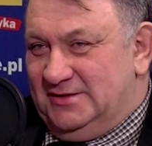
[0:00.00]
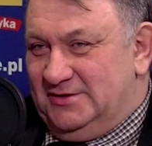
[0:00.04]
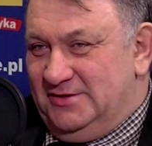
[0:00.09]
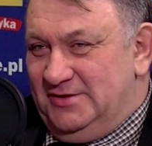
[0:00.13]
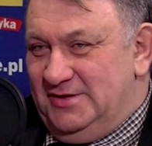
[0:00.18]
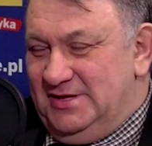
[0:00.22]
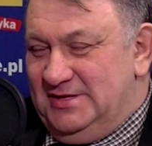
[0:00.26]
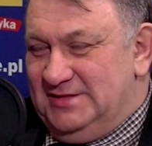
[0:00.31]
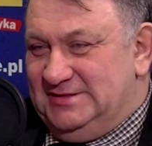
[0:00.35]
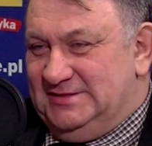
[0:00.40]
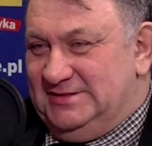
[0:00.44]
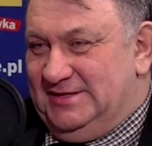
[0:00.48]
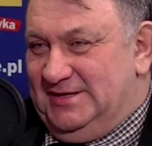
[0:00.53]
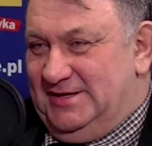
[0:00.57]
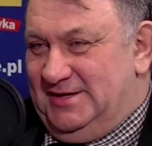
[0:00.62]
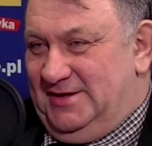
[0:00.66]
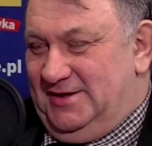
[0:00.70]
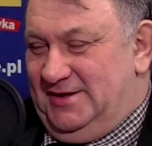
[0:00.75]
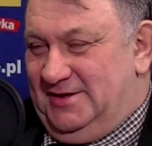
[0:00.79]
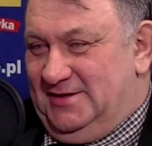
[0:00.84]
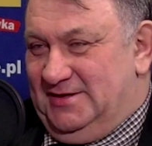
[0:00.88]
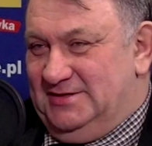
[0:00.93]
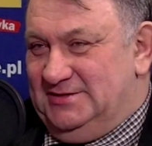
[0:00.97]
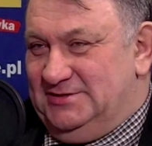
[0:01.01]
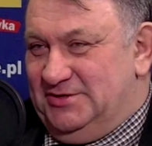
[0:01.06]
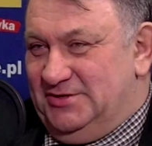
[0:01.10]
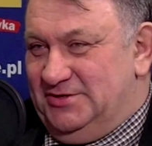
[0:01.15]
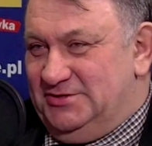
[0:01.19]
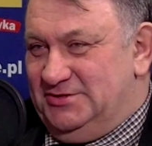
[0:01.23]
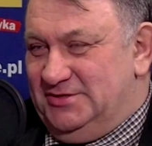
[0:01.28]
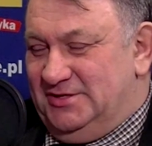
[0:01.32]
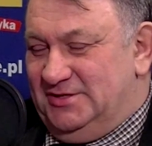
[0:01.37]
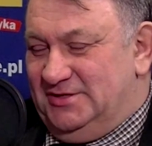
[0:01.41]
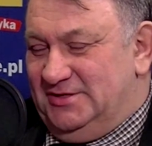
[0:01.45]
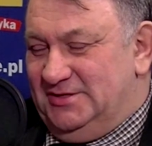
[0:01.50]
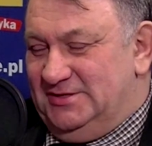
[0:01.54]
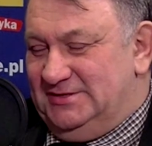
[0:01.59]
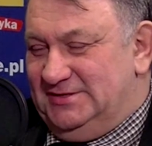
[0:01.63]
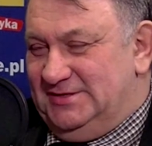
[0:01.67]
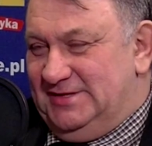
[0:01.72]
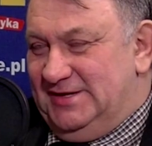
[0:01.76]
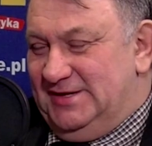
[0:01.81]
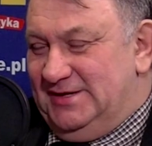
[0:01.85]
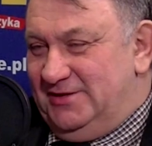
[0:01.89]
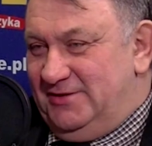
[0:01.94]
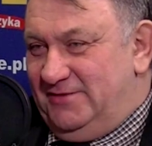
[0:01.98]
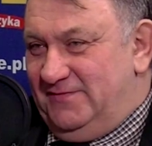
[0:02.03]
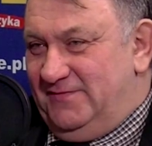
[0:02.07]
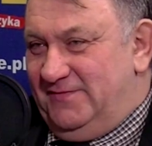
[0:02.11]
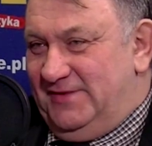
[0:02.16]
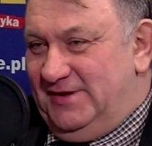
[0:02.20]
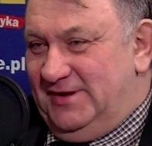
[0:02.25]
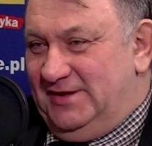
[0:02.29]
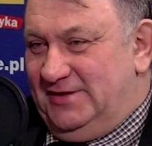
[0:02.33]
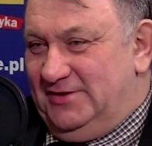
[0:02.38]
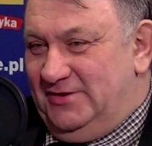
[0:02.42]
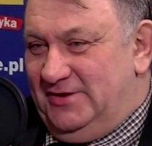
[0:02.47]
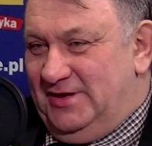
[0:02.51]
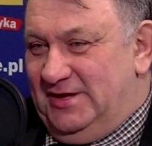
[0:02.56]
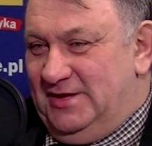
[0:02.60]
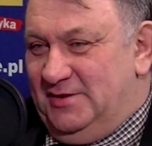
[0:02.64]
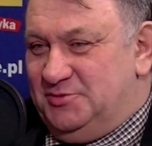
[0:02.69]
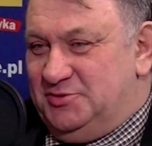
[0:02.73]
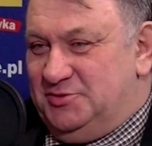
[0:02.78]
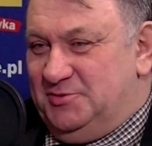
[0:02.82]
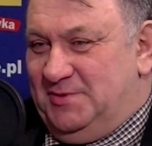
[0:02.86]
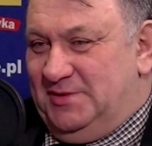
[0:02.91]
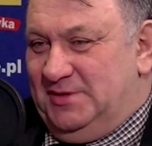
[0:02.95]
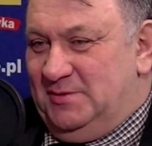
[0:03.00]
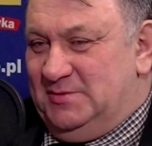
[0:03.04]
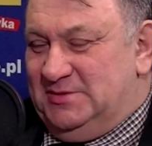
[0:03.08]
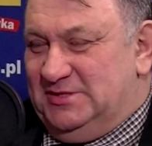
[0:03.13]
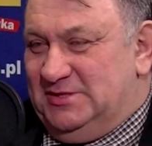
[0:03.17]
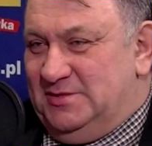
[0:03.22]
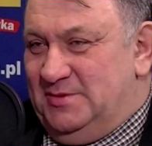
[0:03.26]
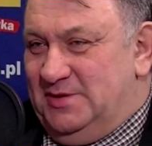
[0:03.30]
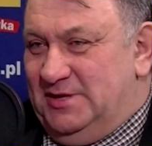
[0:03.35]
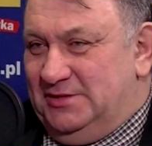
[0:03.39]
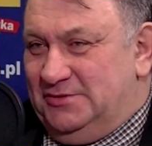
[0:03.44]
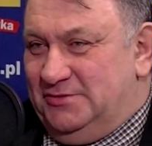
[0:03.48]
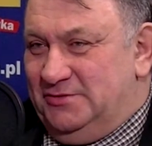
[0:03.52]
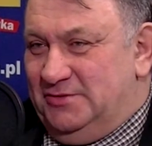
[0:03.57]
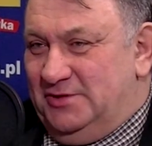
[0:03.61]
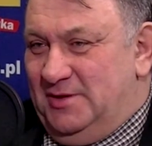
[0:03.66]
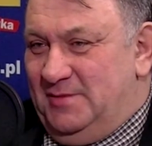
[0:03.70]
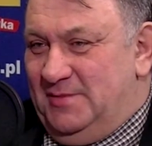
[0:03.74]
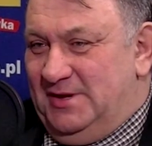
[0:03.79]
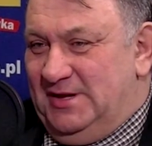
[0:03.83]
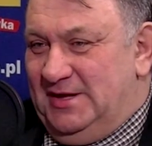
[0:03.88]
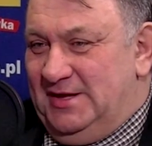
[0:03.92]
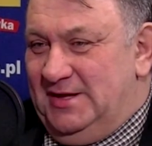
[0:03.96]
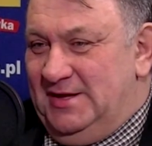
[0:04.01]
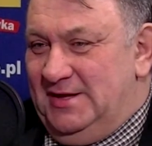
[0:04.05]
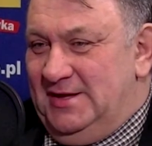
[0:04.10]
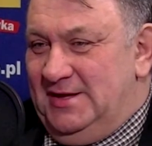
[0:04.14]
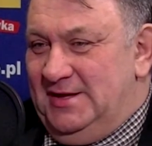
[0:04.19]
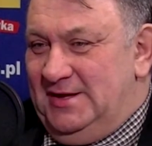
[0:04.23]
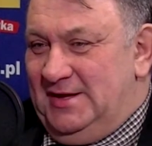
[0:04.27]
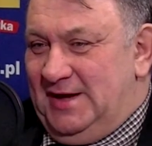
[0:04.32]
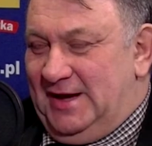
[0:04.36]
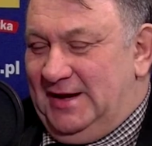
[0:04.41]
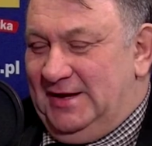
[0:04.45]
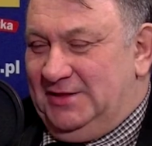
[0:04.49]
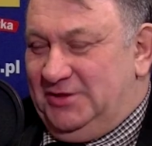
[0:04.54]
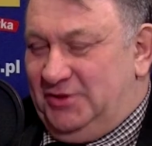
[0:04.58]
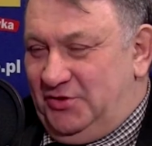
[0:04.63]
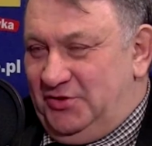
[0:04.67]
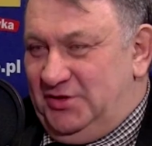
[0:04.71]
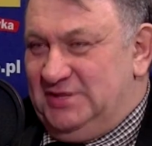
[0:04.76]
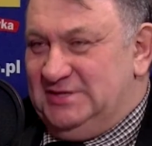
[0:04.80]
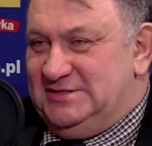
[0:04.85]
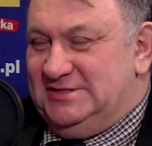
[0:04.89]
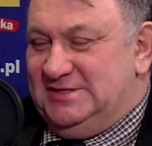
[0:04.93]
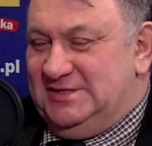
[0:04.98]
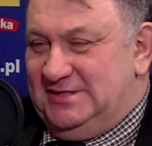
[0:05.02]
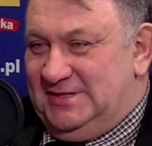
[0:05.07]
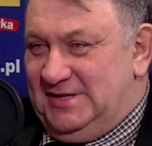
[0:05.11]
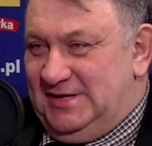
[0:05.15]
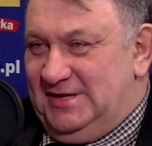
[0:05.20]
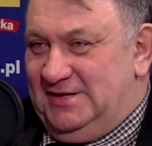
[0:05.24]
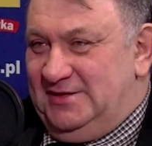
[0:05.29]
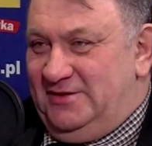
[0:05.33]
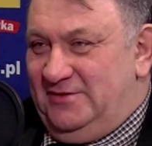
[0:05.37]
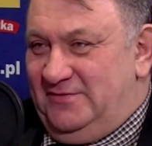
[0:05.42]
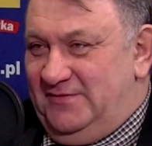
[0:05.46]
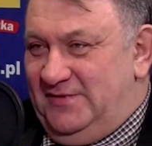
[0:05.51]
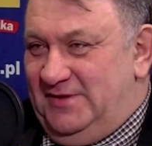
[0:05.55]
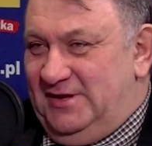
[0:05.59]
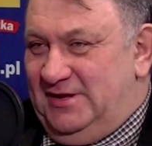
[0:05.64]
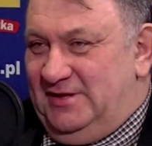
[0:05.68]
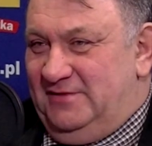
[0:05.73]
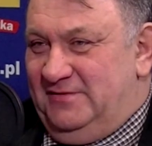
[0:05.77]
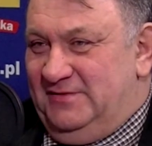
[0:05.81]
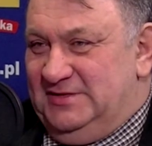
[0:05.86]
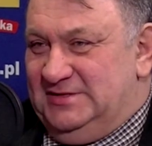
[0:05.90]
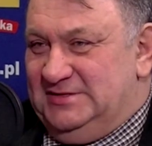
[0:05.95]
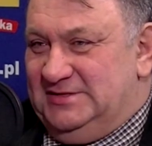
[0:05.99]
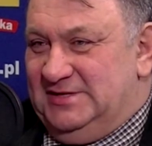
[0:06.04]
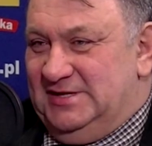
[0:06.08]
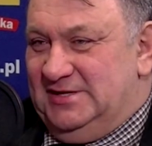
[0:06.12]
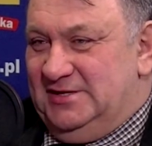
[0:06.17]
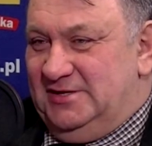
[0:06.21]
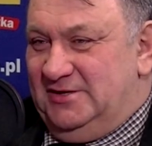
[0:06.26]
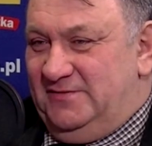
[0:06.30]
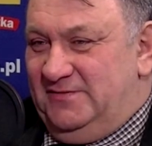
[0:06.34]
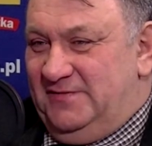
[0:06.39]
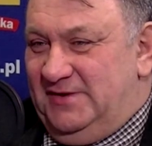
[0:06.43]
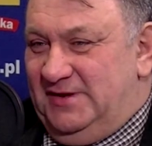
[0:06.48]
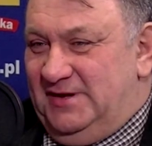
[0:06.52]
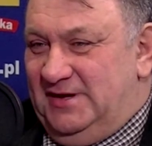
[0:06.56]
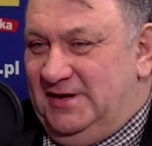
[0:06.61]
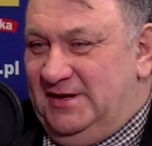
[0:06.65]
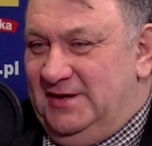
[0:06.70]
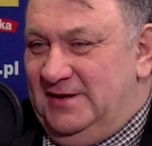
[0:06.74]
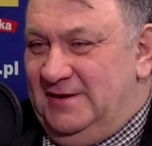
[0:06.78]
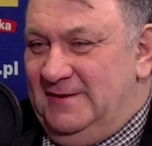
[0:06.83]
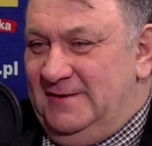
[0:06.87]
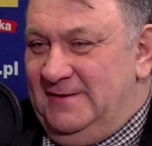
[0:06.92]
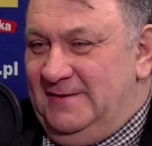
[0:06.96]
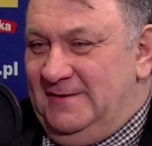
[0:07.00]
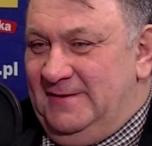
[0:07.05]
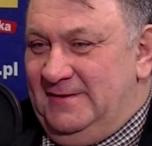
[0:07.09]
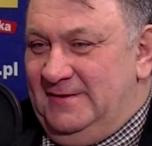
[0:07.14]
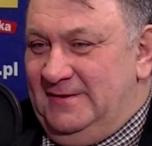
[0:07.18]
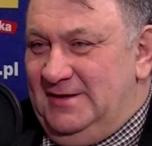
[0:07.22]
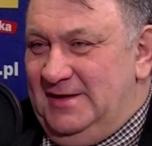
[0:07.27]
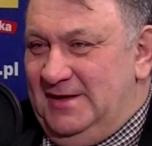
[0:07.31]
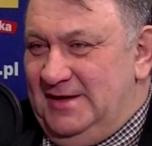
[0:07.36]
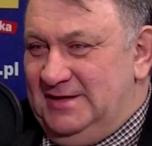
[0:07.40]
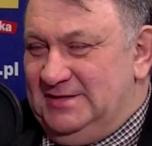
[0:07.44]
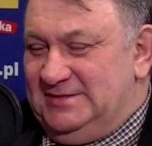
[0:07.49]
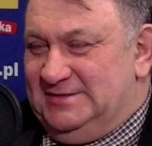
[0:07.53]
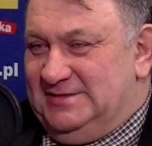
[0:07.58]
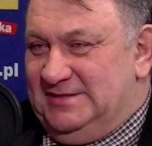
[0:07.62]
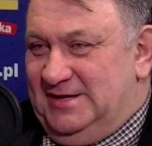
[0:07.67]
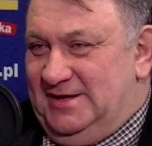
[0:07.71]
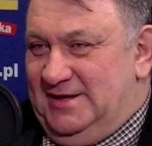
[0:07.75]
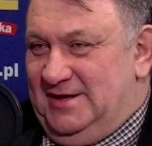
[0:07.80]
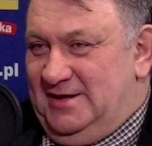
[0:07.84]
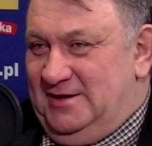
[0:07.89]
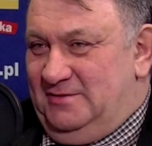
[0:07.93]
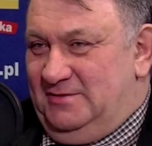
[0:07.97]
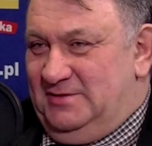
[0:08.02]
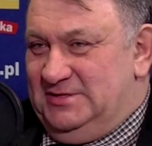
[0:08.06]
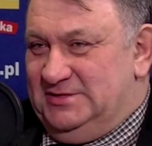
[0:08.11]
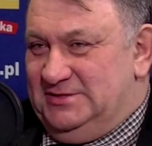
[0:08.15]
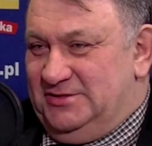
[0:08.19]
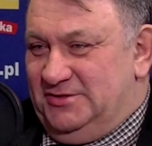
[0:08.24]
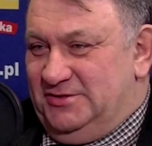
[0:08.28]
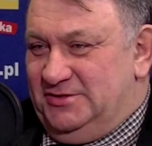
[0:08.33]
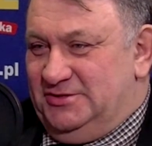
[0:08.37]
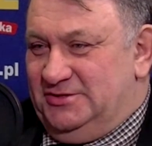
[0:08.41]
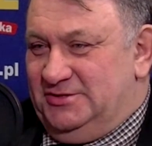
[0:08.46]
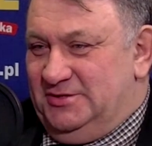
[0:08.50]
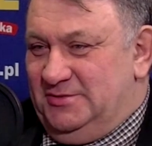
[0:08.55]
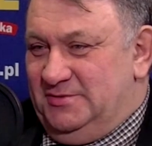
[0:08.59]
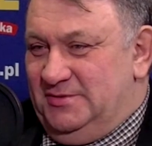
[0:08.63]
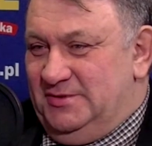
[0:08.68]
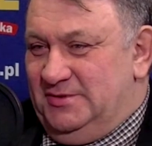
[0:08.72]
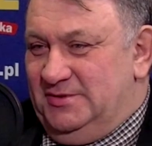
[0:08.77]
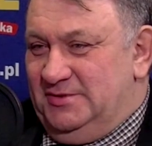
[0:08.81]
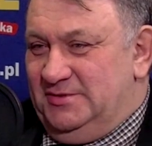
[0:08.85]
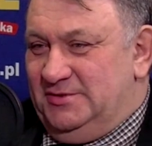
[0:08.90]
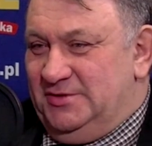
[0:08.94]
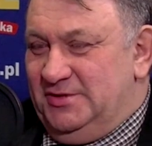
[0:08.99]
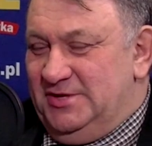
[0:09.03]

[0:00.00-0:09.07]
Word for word: To nie jest serial historyczny, tylko to jest telenowela. No, ja nie przepadam za tym gatunkiem, ale, ale to jest telenowela, no więc telenowela nie jest serialem historycznym.